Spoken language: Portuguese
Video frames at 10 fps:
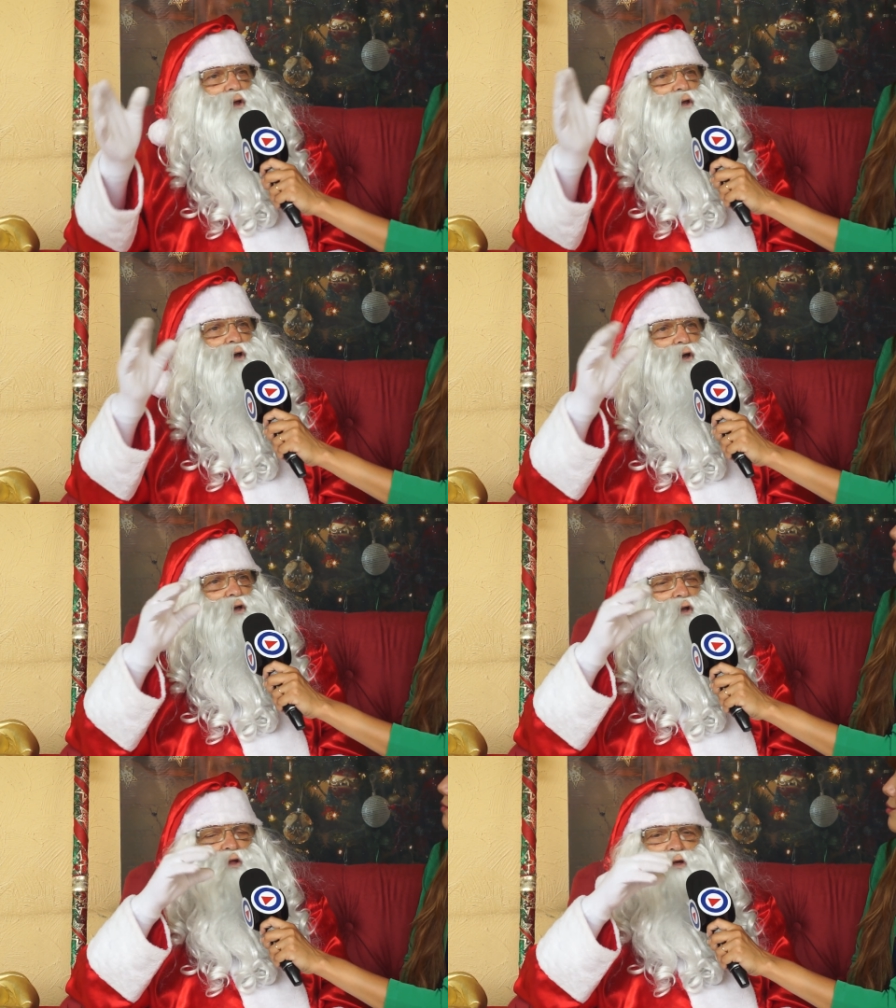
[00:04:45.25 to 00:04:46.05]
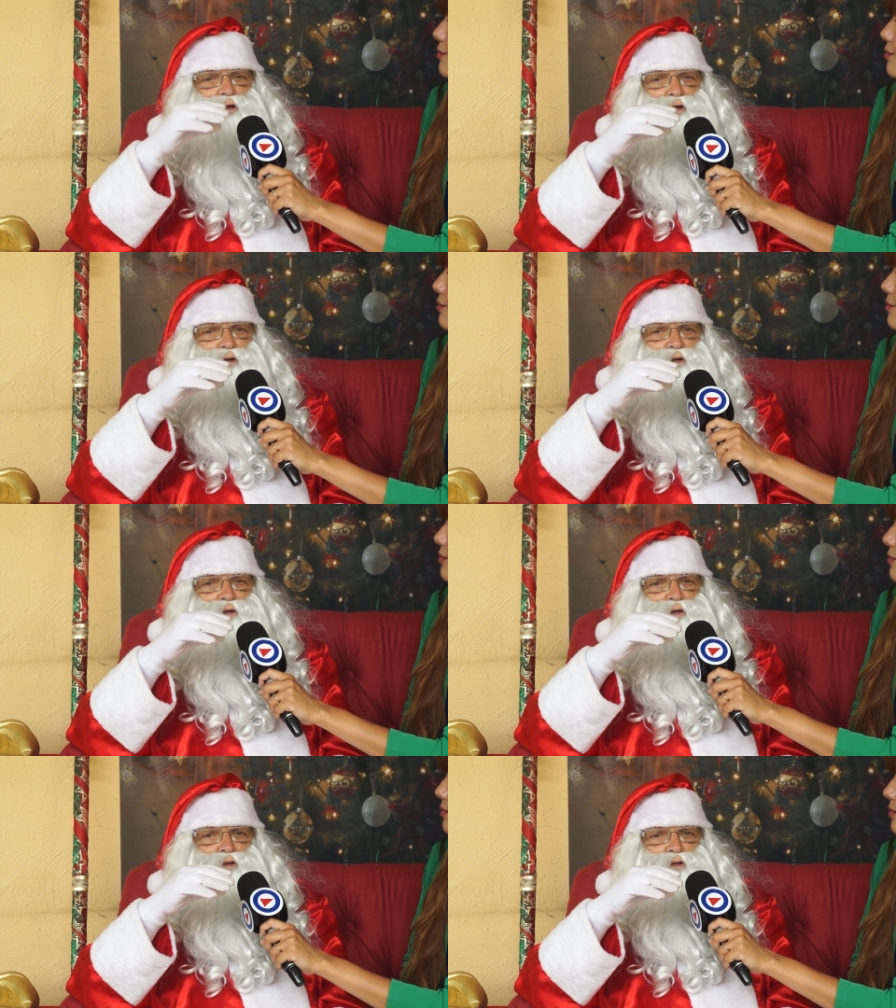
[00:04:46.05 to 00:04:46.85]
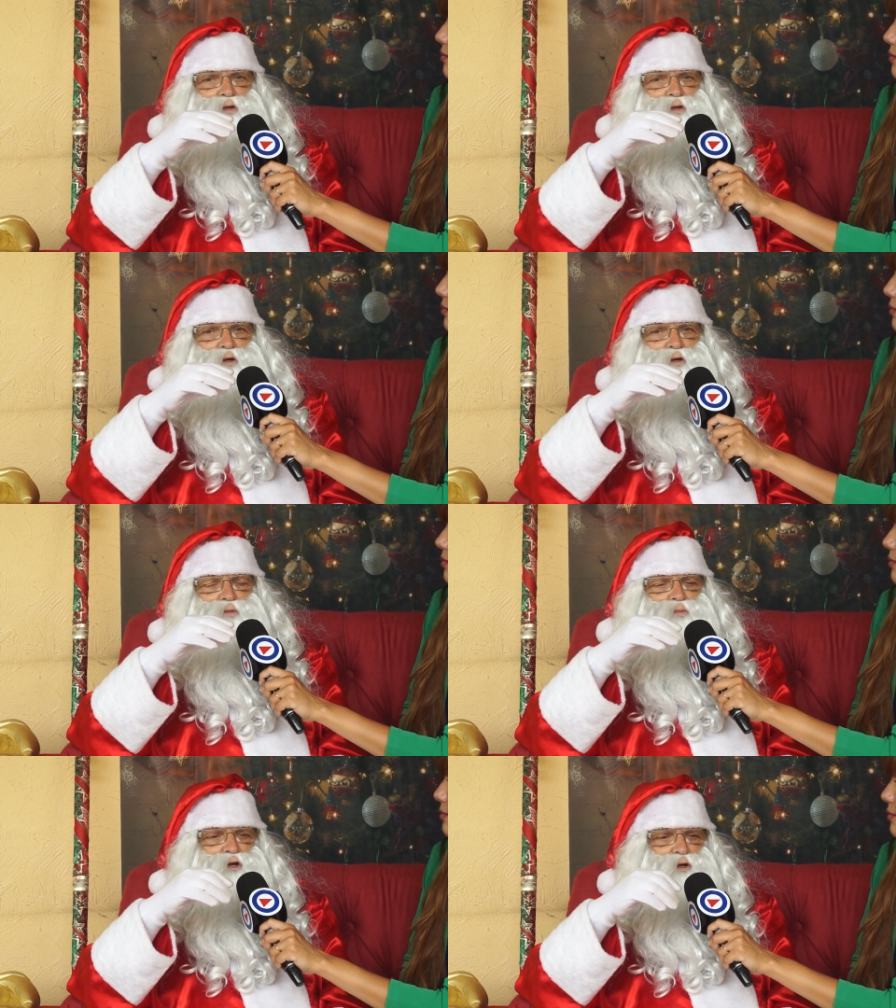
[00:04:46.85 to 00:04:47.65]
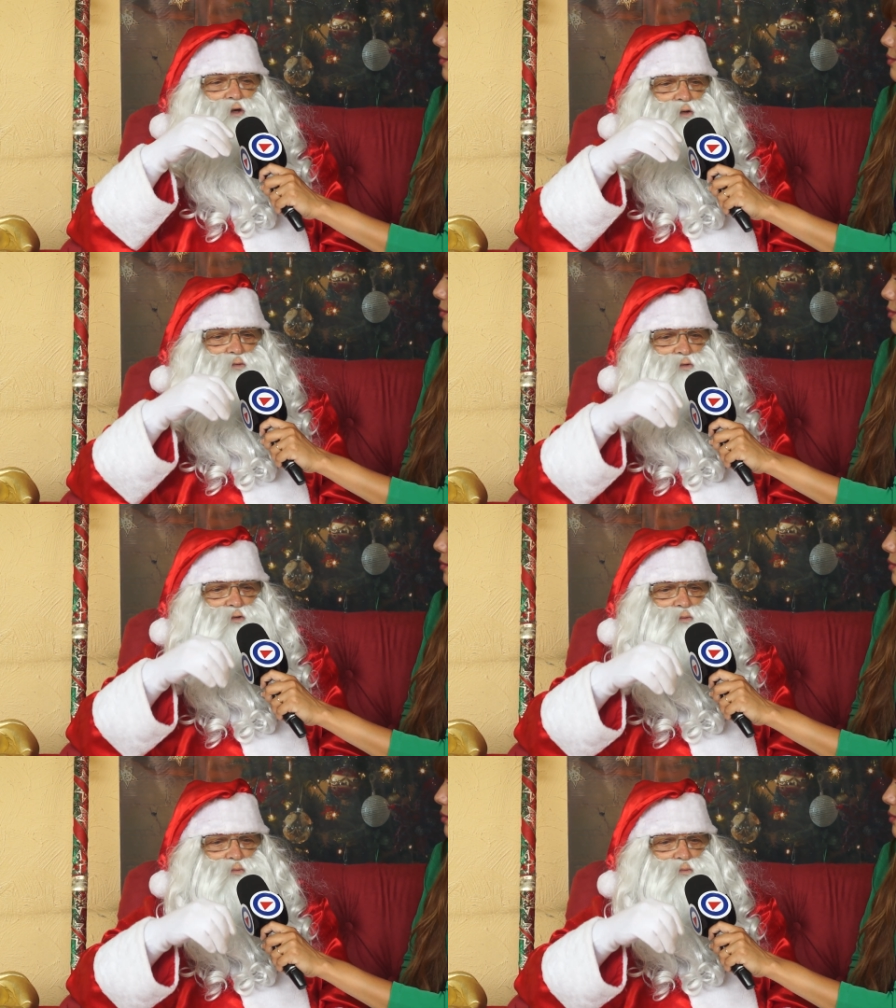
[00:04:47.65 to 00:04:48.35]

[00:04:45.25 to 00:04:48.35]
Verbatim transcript: e aquele um brinquedo de